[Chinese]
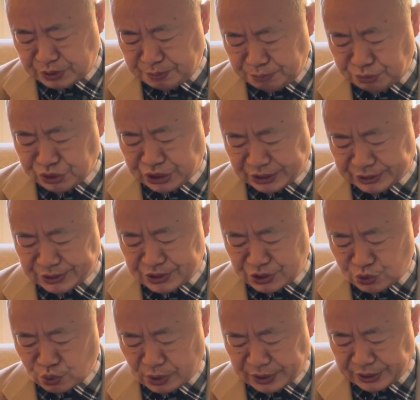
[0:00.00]
目前的
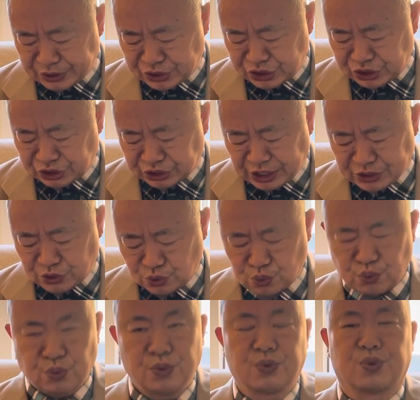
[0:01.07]
症状很轻，但是
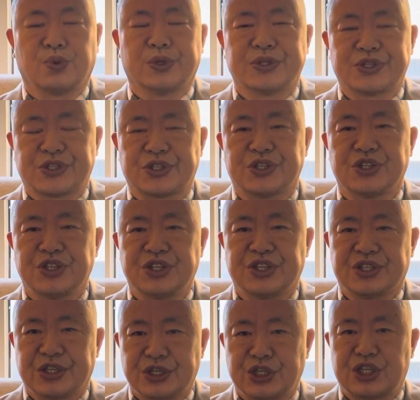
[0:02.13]
如果十亿
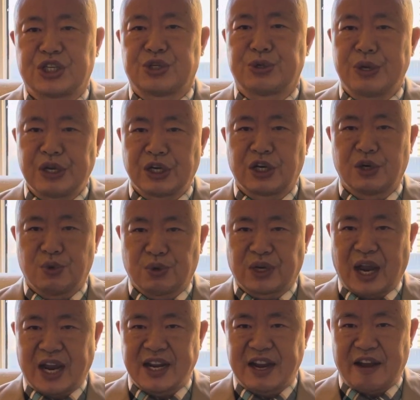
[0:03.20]
人先后
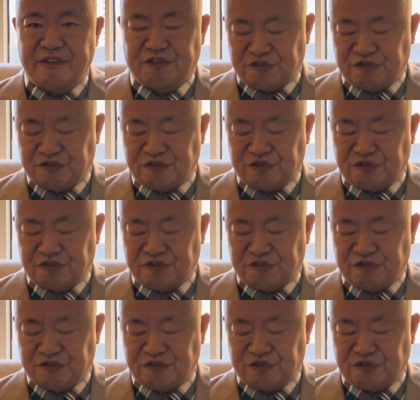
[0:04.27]
感染、